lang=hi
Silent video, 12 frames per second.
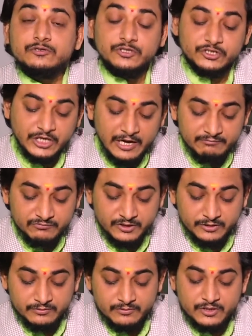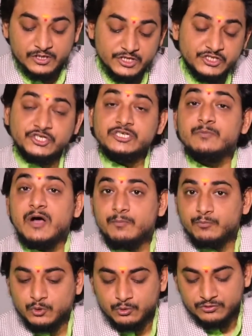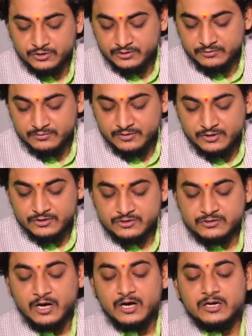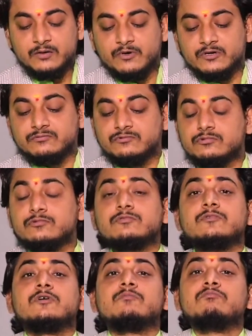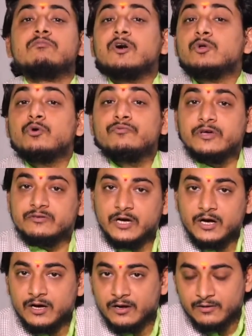दशांते आपनोती स्थान भ्रंशो मनोव्यथा